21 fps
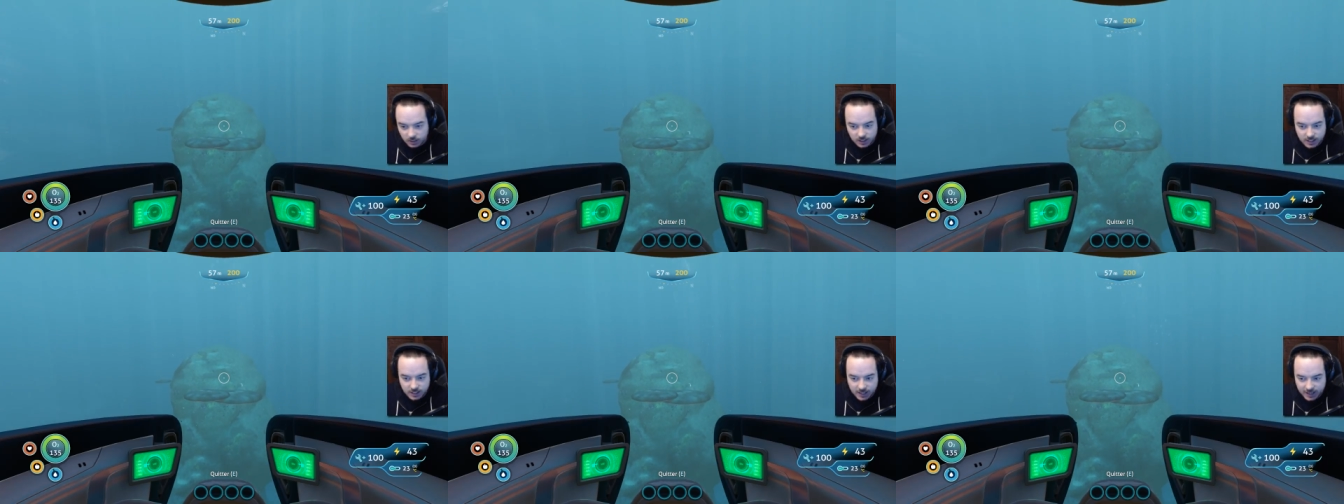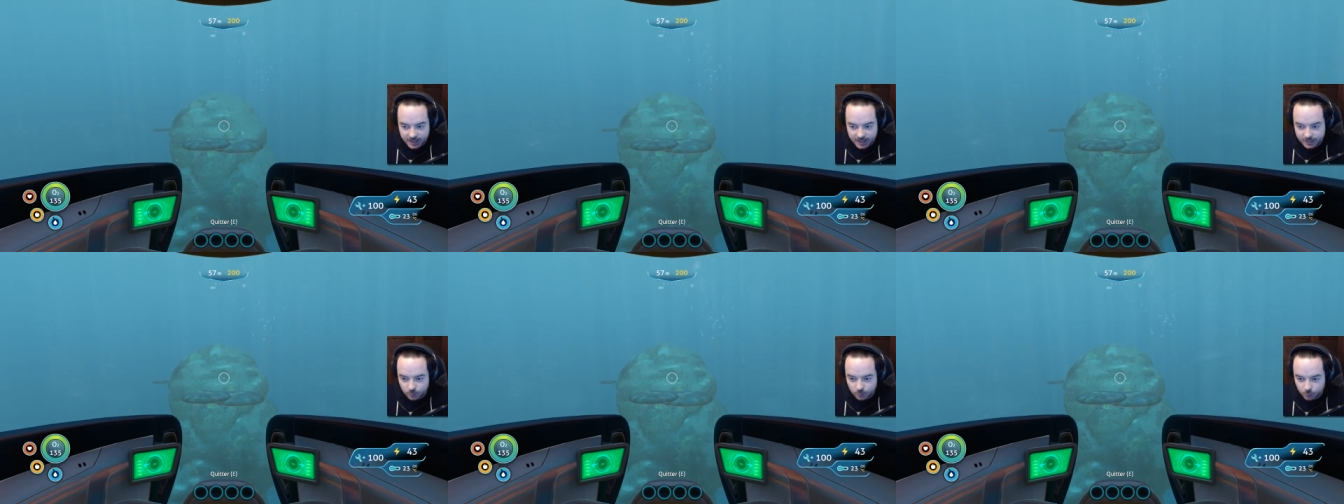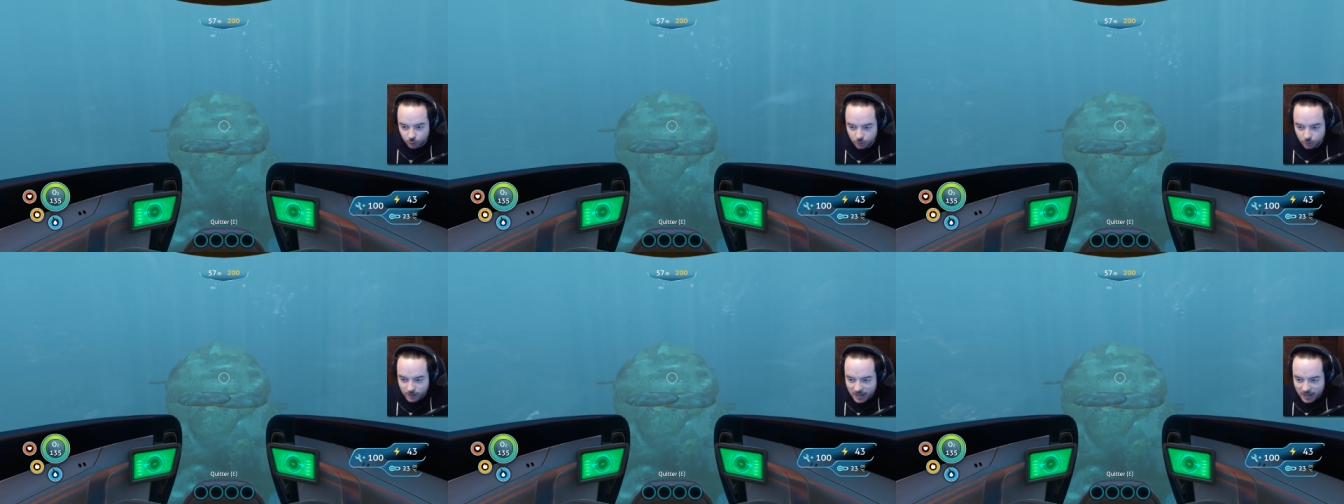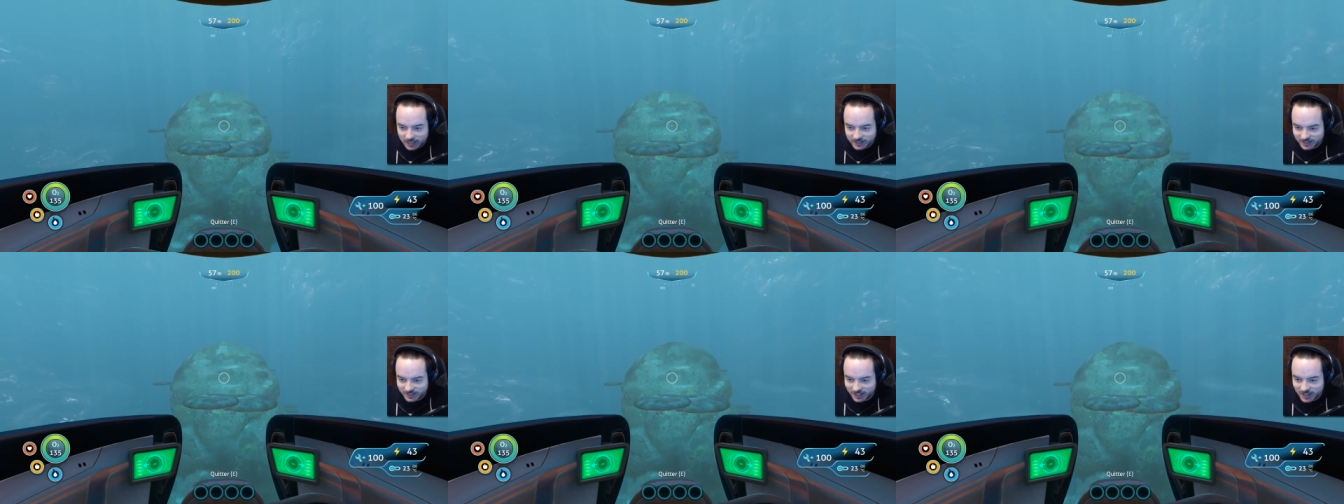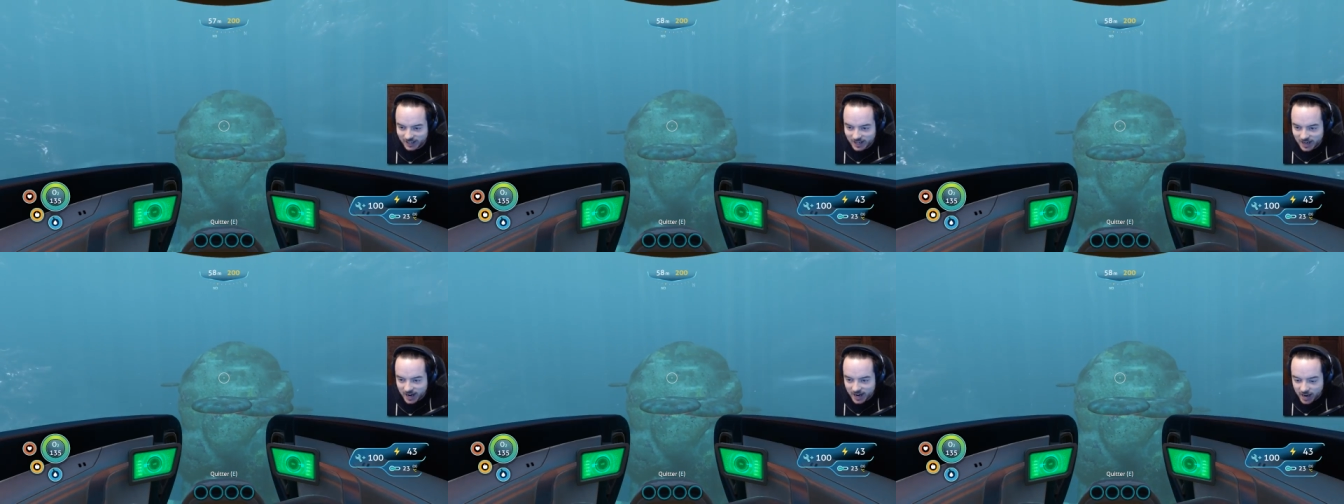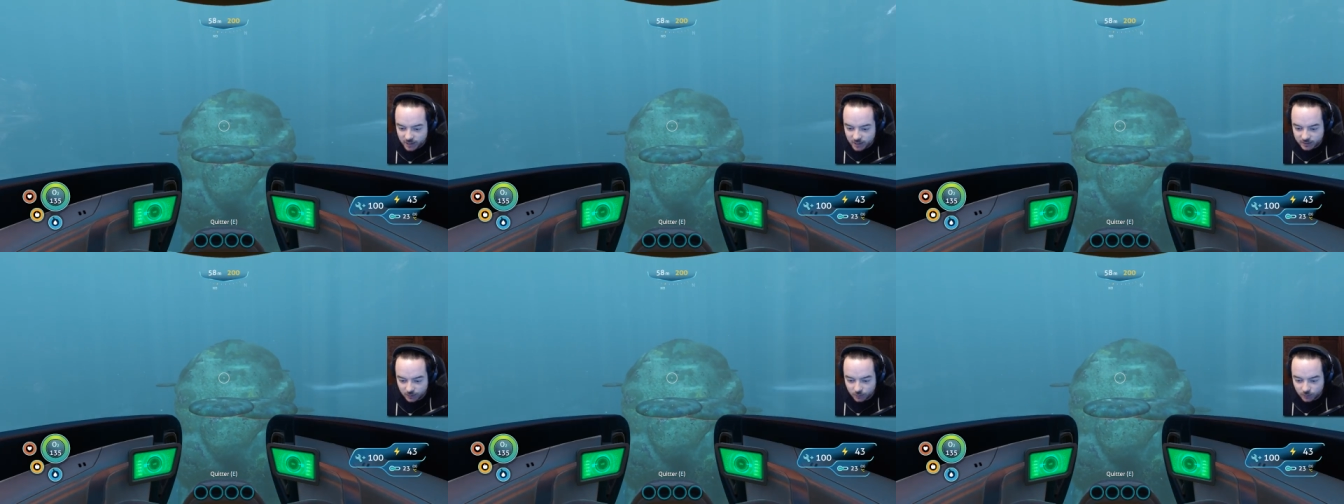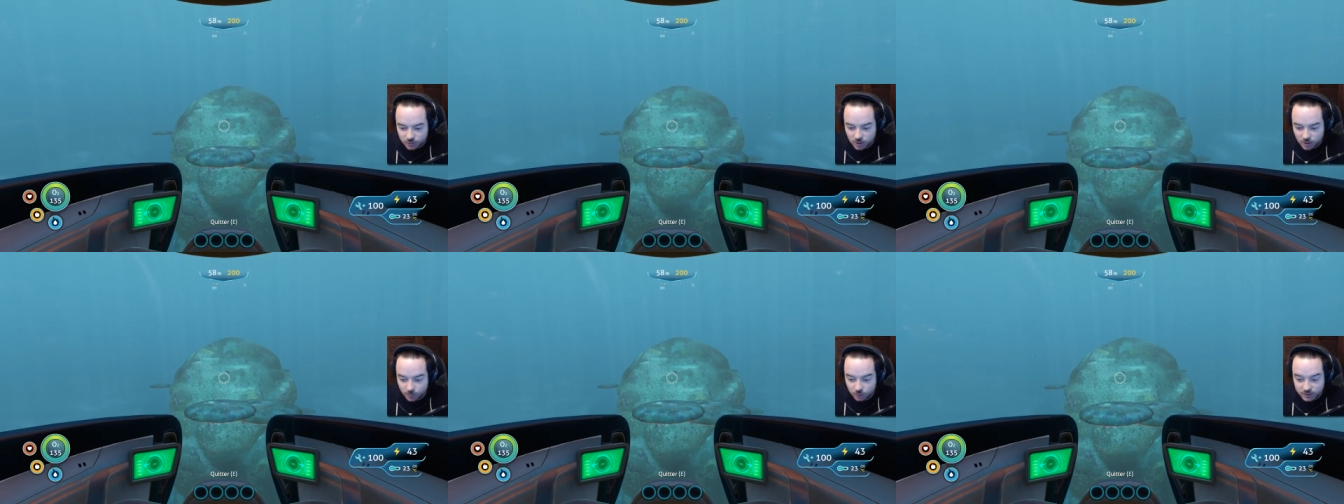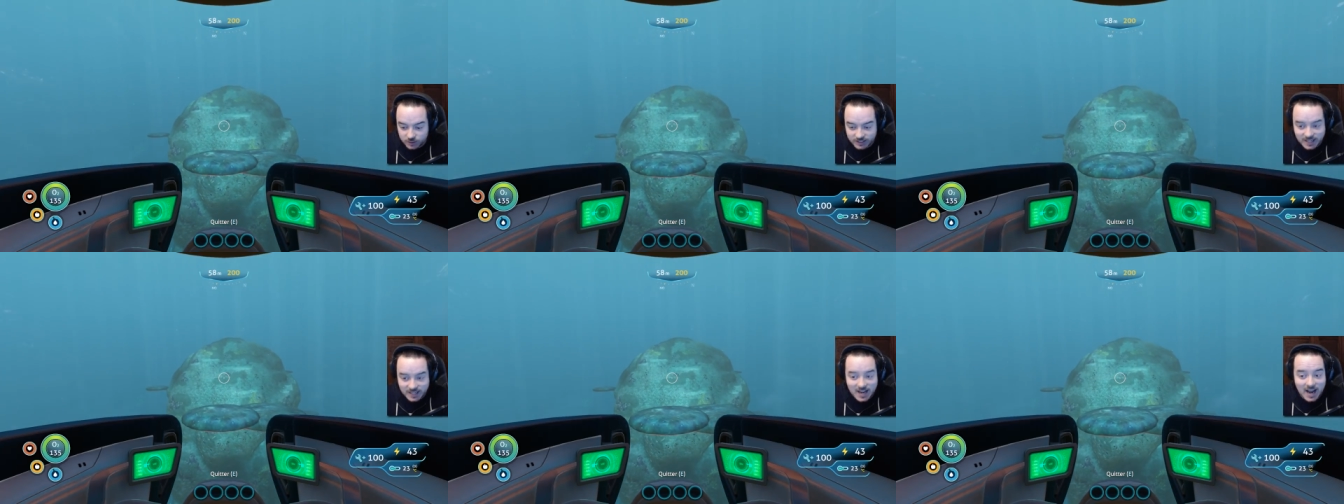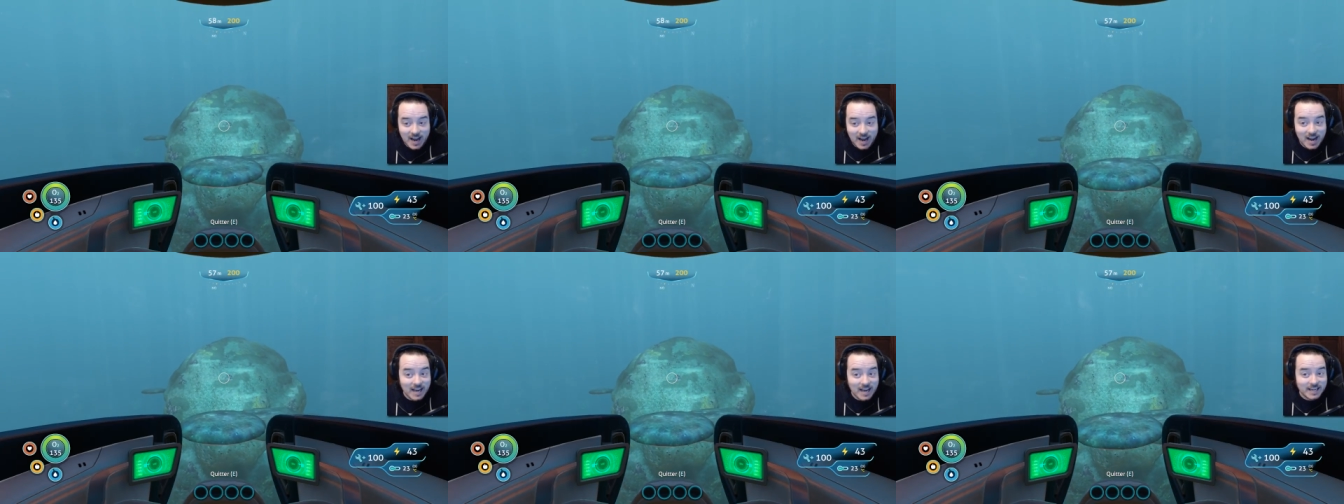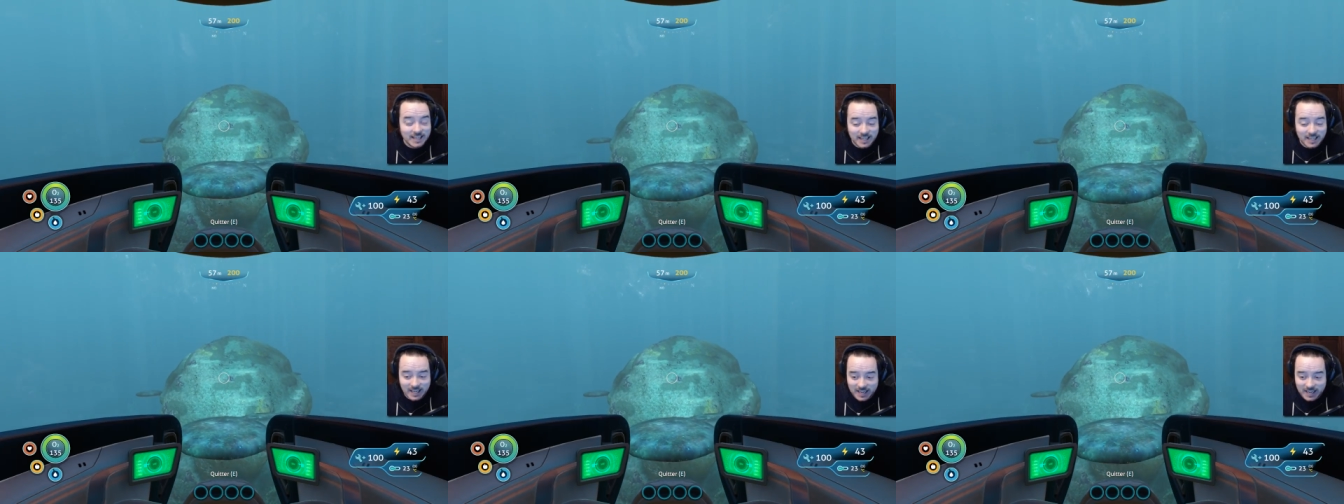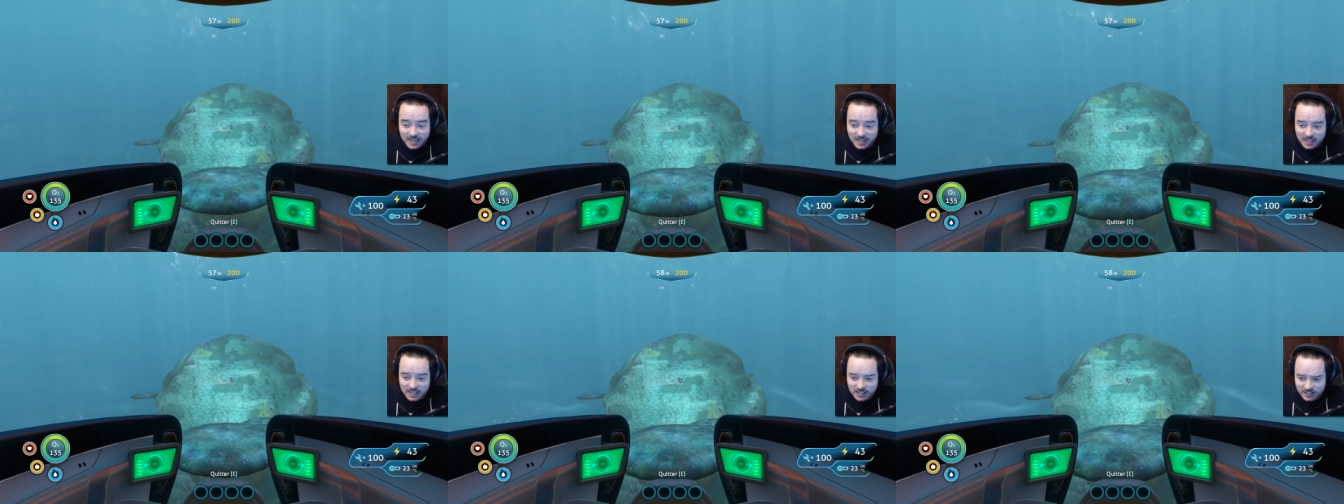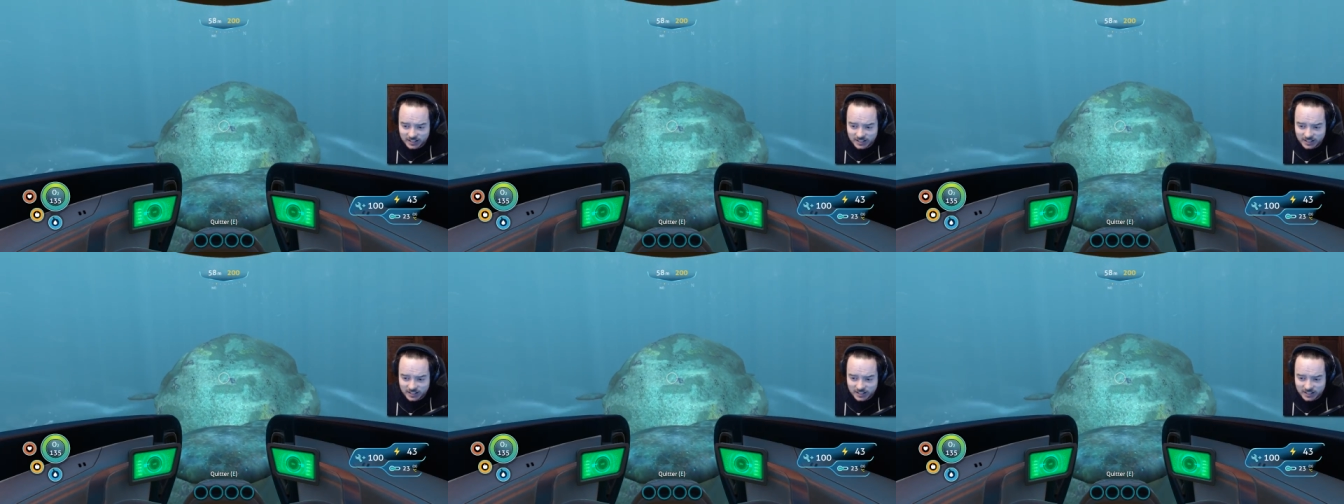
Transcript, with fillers: créer notre base et nous allons commencer à la créer.